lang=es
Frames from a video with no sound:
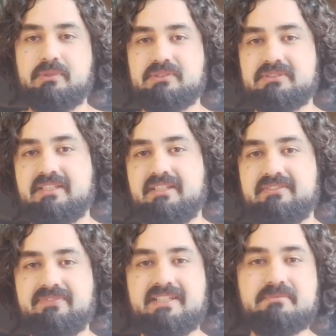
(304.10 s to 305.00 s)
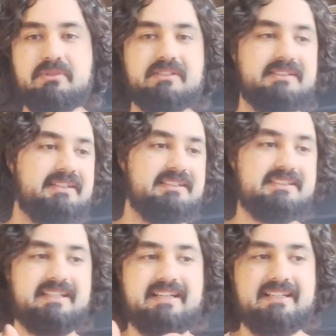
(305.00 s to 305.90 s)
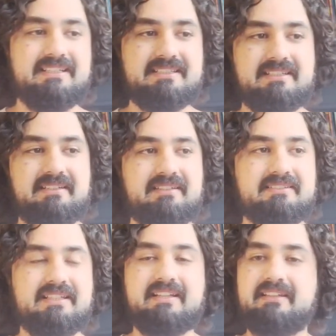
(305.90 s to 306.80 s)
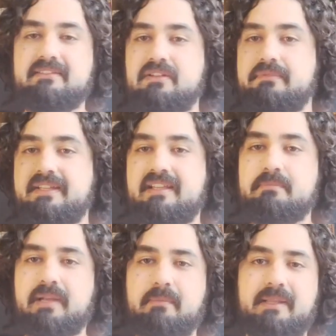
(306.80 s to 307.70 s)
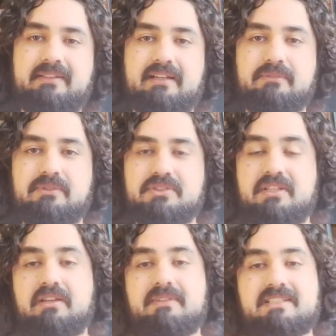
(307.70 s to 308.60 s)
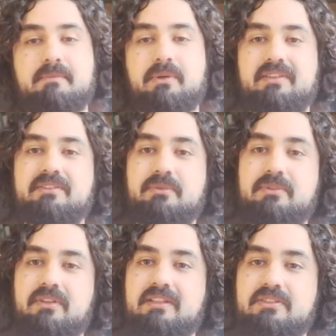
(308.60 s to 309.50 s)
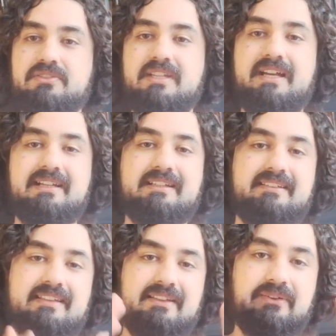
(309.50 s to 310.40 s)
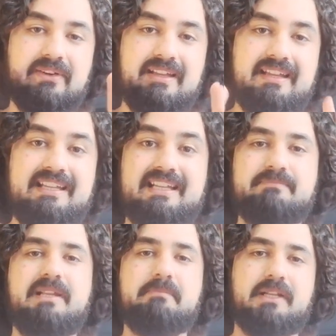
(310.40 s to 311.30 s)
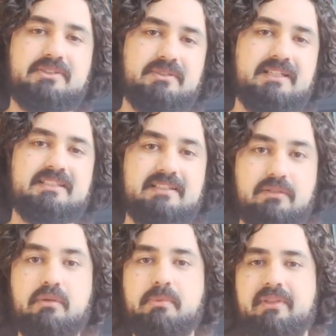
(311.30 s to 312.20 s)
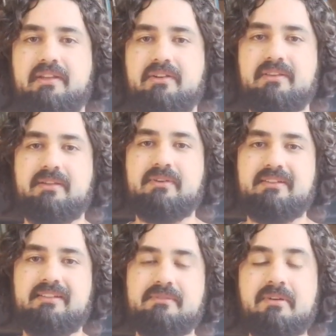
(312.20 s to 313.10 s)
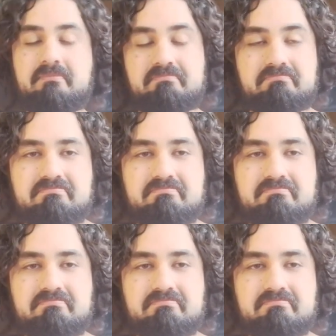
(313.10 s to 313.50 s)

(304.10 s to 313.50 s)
grupos de Facebook, quienes queráis eh, estar en comunidad para aprender algunos idiomas, que por cierto uno de ellos ya ha alcanzado las mil personas, el grupo de nórdico antiguo.